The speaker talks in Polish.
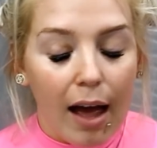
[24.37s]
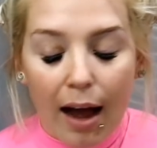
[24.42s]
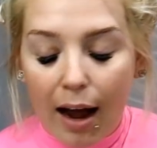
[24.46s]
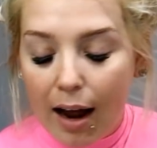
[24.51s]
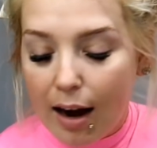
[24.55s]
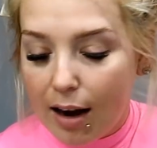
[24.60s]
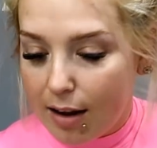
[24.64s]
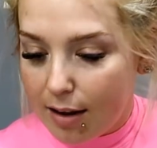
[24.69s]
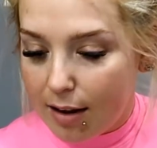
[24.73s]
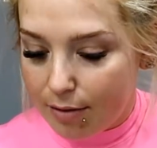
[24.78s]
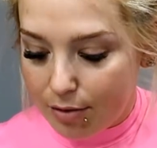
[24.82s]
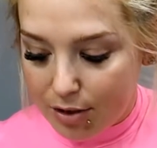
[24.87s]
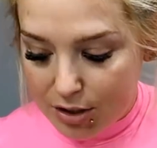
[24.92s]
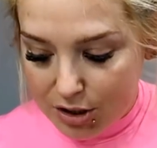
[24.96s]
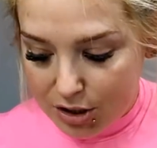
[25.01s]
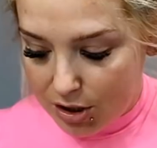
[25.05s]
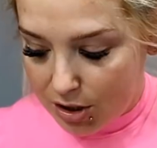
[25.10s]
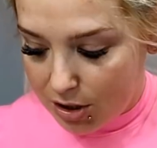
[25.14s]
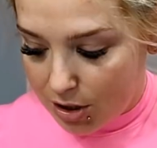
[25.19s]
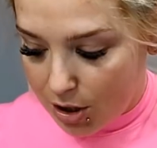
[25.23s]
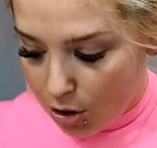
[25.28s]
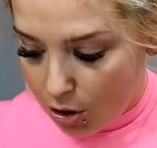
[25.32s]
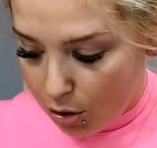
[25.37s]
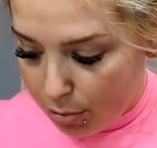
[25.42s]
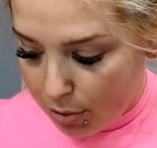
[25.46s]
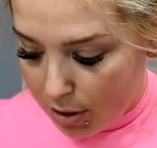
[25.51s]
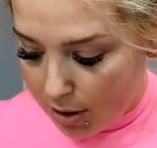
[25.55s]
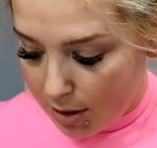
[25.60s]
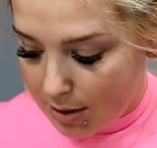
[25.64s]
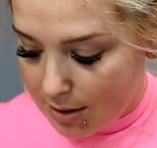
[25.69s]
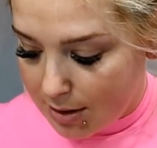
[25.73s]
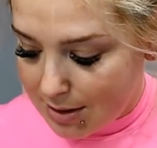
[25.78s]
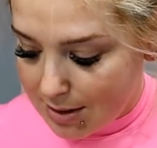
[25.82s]
ale właśnie nie robię
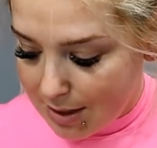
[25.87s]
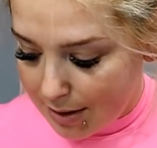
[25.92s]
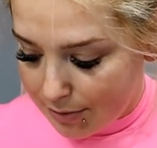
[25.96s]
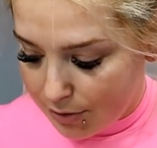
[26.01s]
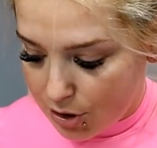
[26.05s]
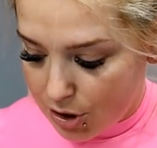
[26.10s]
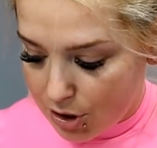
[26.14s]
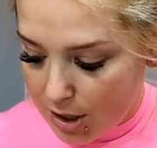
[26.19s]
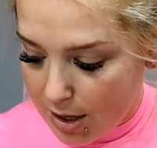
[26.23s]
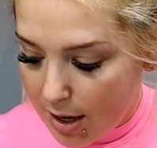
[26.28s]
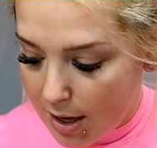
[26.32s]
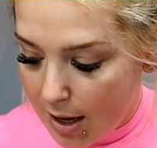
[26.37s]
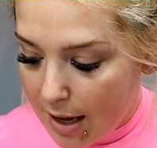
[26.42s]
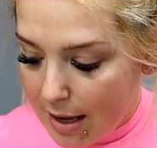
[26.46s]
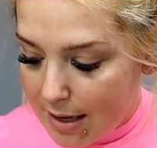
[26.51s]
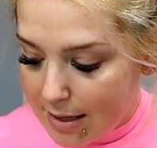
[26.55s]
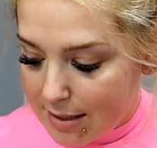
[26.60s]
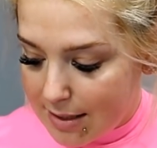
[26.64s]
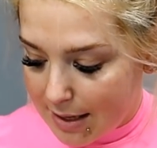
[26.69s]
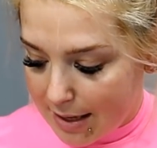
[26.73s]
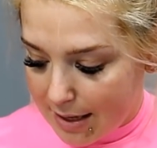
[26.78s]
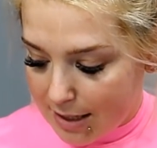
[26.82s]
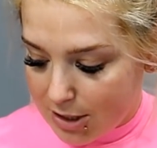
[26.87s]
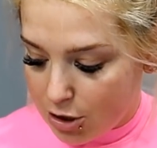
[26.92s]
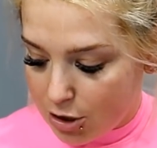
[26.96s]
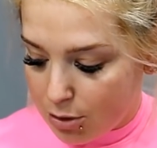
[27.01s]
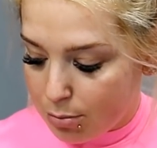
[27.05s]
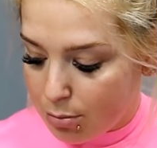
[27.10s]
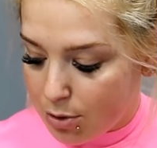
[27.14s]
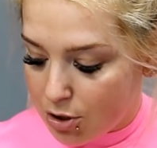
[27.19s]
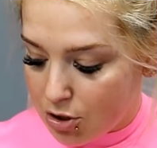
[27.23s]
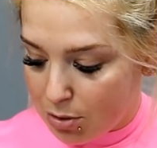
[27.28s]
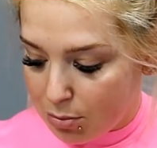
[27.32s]
ich zawsze za
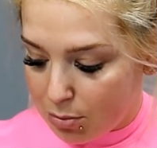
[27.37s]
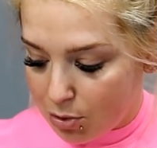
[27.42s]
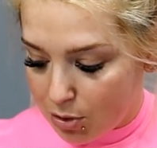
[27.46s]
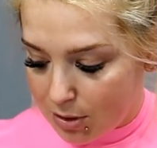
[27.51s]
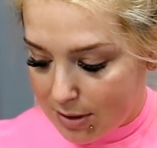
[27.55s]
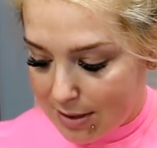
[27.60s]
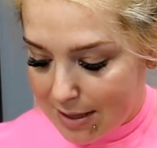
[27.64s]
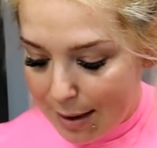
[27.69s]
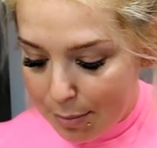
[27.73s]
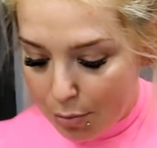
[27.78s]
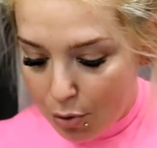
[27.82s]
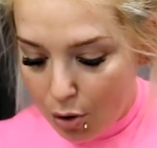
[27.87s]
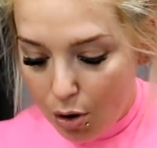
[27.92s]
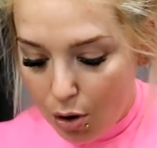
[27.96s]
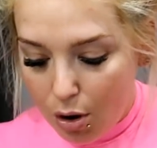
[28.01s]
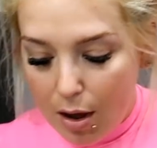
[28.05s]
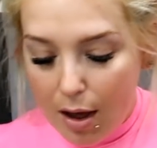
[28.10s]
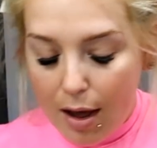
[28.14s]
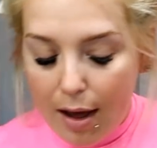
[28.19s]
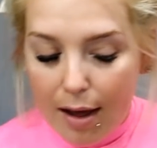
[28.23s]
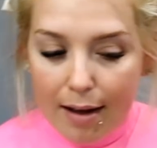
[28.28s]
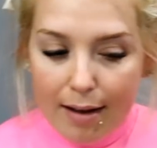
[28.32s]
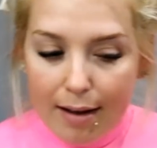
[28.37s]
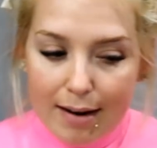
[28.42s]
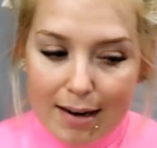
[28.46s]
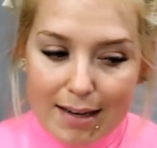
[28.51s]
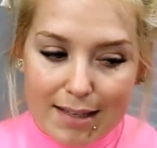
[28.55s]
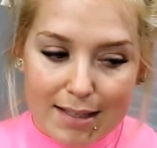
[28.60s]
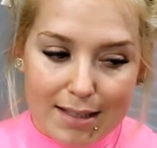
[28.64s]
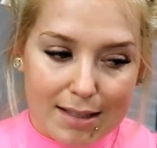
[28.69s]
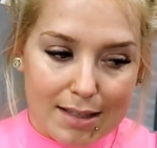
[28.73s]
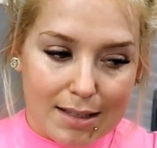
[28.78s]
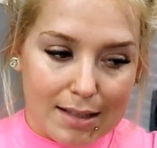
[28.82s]
każdym myciem to samo,
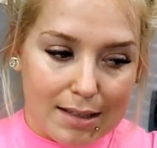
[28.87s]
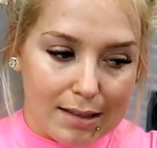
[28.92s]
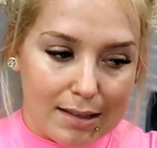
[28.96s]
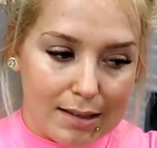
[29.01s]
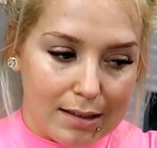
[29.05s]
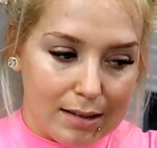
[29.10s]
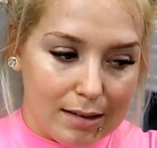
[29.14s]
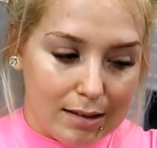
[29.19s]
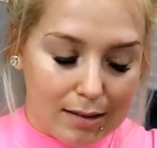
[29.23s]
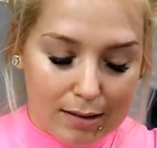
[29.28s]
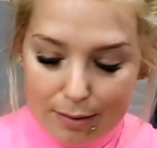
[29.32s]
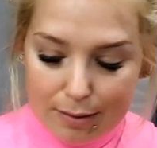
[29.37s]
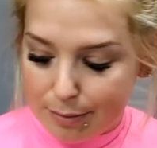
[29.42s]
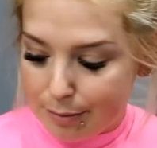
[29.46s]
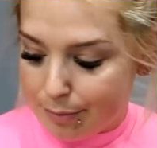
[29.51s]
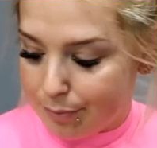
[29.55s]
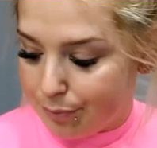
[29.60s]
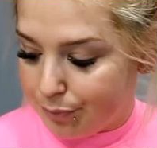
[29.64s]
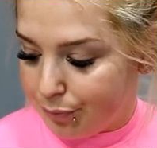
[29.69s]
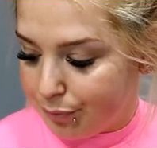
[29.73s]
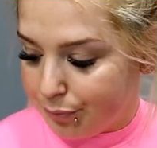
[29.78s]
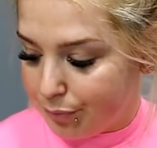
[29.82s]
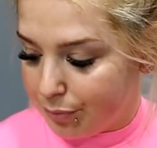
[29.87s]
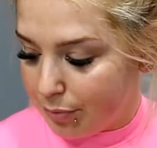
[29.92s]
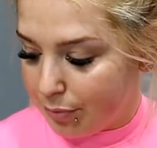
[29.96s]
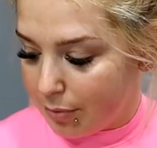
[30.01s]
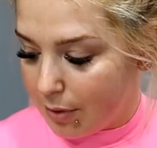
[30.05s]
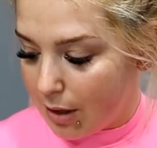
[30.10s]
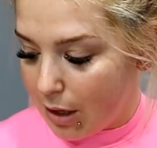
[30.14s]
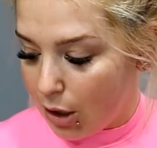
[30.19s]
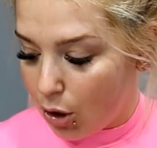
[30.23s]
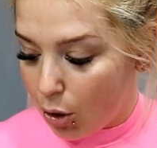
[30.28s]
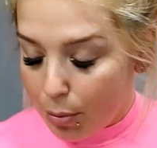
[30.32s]
raz
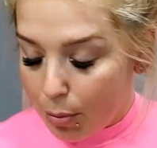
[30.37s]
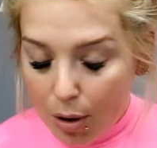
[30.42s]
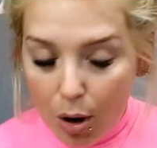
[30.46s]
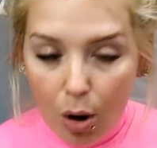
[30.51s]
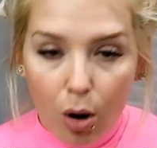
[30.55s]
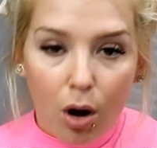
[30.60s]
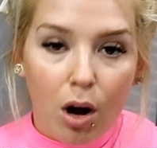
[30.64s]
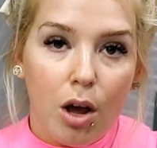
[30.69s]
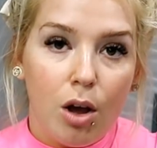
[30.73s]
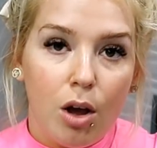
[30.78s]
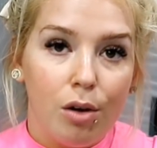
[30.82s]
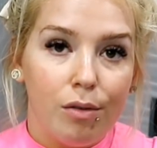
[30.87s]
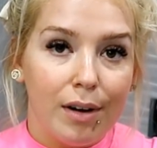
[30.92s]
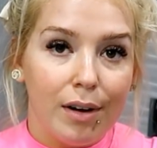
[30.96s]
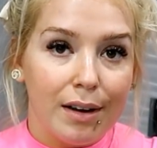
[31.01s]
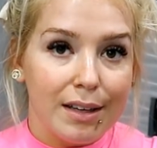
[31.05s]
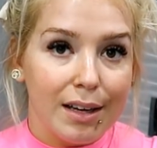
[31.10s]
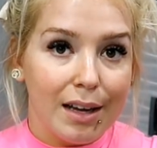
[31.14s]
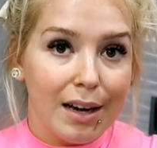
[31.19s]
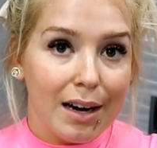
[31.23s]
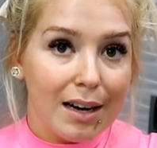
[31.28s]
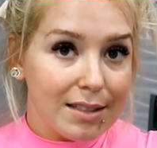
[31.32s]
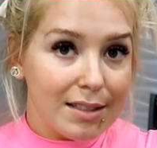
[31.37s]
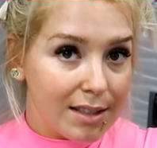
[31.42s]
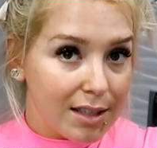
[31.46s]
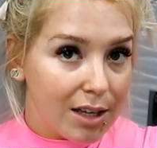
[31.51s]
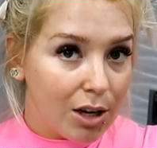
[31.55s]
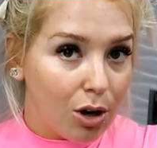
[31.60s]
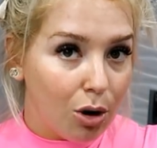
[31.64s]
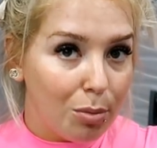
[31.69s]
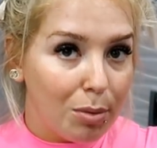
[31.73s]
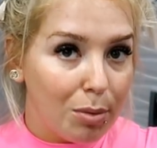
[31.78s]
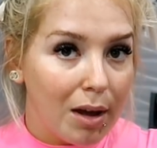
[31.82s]
yy, robię olejowanie, raz
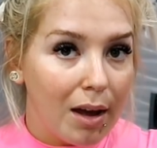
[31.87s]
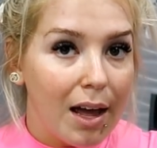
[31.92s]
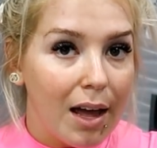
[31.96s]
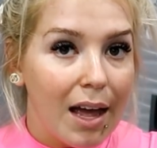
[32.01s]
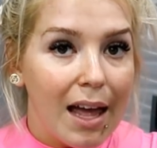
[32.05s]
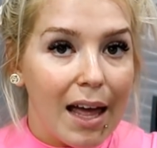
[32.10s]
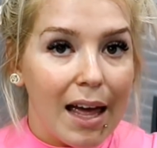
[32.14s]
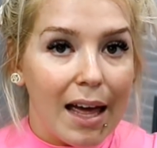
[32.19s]
nie robię,